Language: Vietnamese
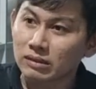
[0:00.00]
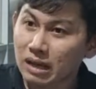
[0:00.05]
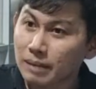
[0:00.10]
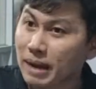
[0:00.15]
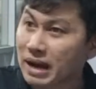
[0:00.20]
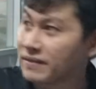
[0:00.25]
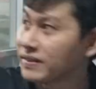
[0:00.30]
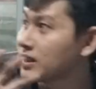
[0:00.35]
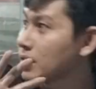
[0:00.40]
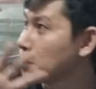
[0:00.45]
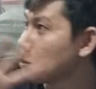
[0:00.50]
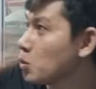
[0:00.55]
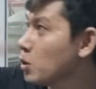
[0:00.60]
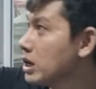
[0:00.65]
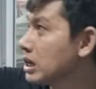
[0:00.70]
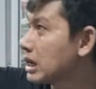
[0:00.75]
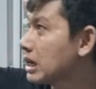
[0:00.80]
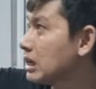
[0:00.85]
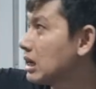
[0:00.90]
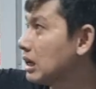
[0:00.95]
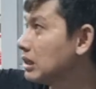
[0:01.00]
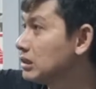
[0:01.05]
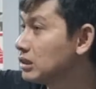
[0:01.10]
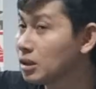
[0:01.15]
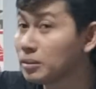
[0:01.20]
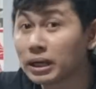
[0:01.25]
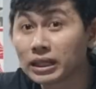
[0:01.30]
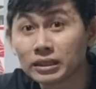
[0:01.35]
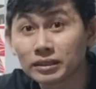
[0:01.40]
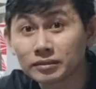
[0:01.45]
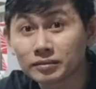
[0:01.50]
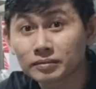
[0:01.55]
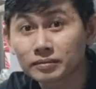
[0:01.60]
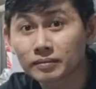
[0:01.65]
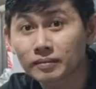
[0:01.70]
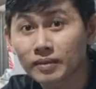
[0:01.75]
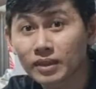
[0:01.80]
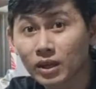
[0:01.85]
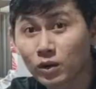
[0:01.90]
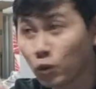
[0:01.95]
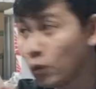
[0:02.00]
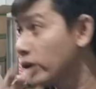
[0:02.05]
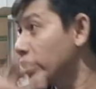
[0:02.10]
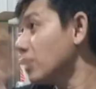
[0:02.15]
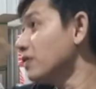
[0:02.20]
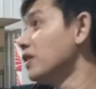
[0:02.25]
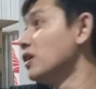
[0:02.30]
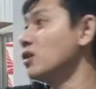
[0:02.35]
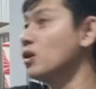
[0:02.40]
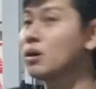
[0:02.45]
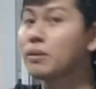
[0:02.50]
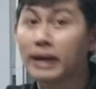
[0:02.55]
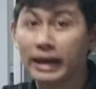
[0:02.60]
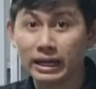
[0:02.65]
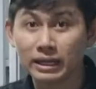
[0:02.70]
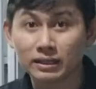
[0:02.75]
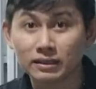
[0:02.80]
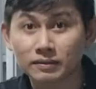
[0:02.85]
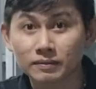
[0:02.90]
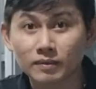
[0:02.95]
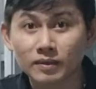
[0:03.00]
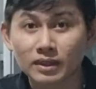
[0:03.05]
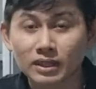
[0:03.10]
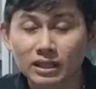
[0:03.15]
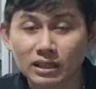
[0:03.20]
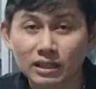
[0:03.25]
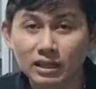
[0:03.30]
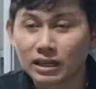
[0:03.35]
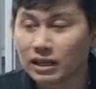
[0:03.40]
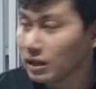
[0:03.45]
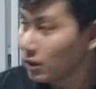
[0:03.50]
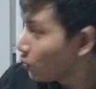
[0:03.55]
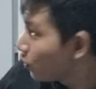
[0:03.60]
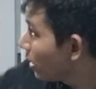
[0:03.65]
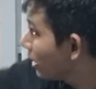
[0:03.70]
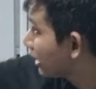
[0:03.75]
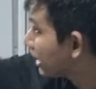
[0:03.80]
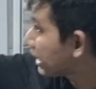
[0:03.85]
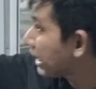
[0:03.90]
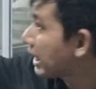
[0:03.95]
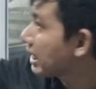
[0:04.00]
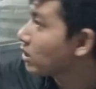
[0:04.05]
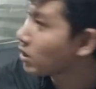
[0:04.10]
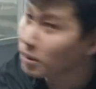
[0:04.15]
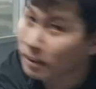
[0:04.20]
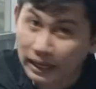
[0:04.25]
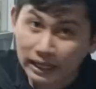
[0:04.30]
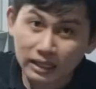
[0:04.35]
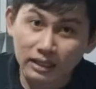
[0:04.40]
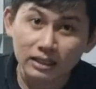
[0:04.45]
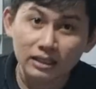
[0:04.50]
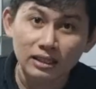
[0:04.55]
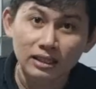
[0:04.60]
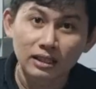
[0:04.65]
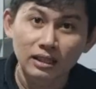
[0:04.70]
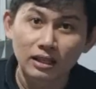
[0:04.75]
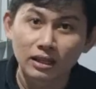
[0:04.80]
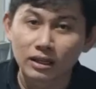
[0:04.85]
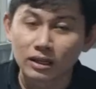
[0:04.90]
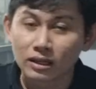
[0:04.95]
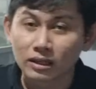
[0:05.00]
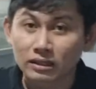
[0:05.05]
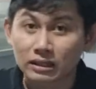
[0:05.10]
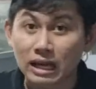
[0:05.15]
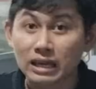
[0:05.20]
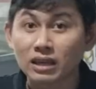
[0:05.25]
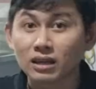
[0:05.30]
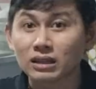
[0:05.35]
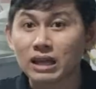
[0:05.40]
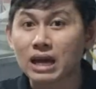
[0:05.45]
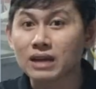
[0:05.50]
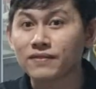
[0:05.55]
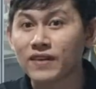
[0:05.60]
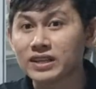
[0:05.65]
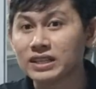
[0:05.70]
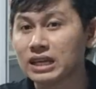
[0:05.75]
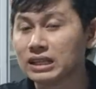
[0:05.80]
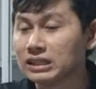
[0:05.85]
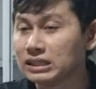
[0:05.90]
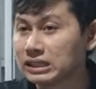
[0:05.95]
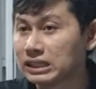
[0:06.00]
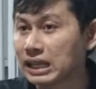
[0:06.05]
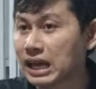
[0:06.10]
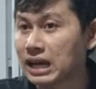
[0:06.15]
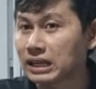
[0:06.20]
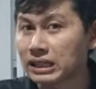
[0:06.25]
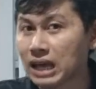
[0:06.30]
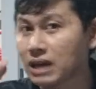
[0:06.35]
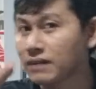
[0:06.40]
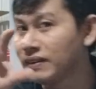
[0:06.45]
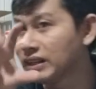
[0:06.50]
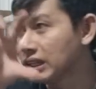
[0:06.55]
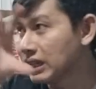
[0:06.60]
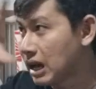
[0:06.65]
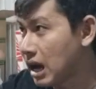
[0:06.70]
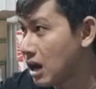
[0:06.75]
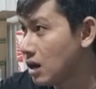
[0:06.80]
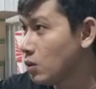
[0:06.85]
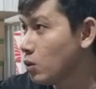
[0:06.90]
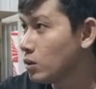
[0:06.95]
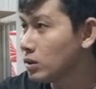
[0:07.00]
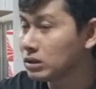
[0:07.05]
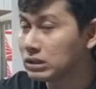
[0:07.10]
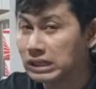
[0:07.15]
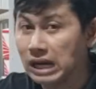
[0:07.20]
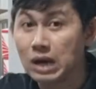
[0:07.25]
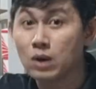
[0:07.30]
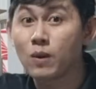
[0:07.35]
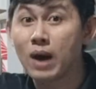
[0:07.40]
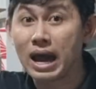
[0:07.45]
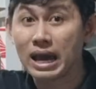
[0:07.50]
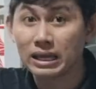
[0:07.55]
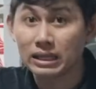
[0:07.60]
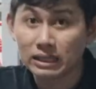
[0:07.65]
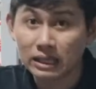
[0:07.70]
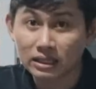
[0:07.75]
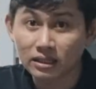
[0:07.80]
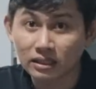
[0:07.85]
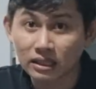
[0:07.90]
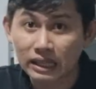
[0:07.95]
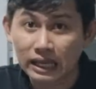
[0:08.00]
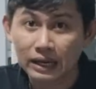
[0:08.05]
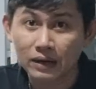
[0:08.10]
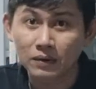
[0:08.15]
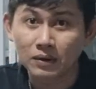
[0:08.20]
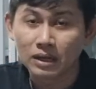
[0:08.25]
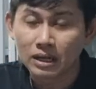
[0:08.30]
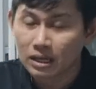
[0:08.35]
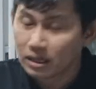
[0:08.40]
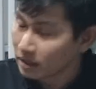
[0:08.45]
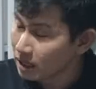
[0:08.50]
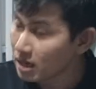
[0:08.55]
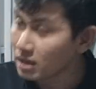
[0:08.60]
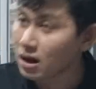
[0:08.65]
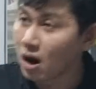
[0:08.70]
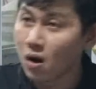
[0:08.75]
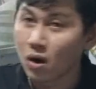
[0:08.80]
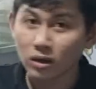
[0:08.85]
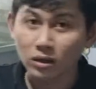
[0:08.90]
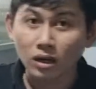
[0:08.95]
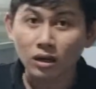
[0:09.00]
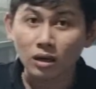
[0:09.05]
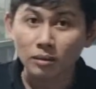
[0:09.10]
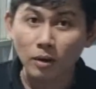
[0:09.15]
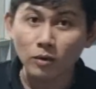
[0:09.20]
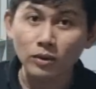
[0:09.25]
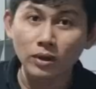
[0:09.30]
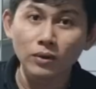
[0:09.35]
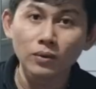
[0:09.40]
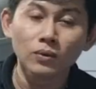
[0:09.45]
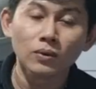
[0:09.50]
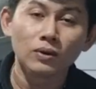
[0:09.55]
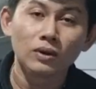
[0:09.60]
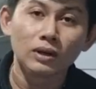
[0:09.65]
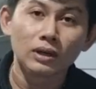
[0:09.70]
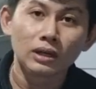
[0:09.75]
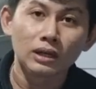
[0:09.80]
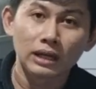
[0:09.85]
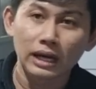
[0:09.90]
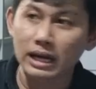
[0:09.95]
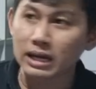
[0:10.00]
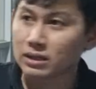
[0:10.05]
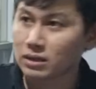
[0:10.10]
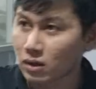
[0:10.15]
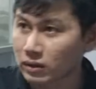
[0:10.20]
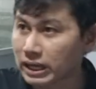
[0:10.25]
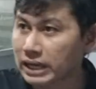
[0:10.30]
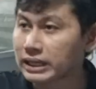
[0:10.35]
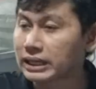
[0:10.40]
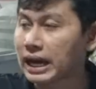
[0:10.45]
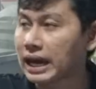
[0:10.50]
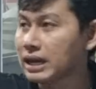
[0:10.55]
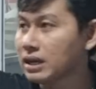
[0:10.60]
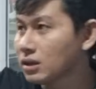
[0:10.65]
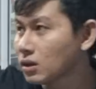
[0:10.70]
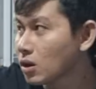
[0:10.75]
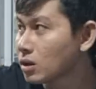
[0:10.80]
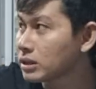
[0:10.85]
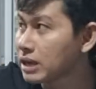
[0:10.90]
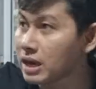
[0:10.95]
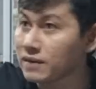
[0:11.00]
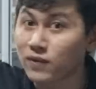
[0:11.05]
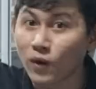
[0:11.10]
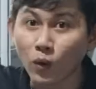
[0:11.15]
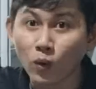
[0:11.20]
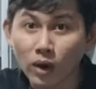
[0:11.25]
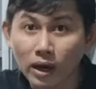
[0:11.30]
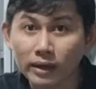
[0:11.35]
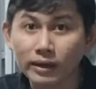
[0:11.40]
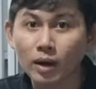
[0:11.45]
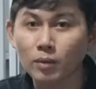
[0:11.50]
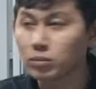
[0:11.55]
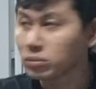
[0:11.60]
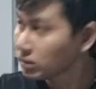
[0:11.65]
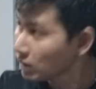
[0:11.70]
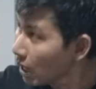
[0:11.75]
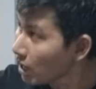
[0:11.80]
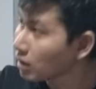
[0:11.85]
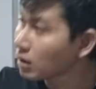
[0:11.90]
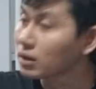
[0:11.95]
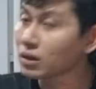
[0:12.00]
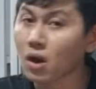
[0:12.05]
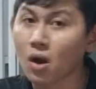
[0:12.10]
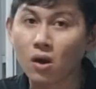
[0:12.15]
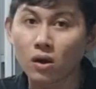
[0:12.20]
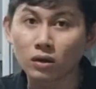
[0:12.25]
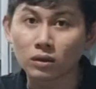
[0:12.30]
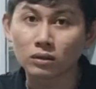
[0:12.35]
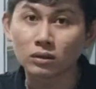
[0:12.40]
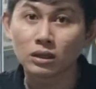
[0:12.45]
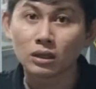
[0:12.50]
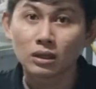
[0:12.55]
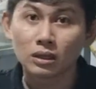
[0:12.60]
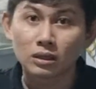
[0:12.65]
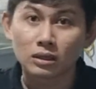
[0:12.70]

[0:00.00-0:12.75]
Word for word: các bạn phải chụp nguyên cái hình cho mình, nguyên cái vườn của các bạn, nguyên cái cây của các bạn. Tại vì Thái phải nhìn là Thái phải nhìn ở ngoài là như thế nào, nhiệt độ ở đó là bao nhiêu, rồi cái cây nó có che phủ hay không, đất nó còn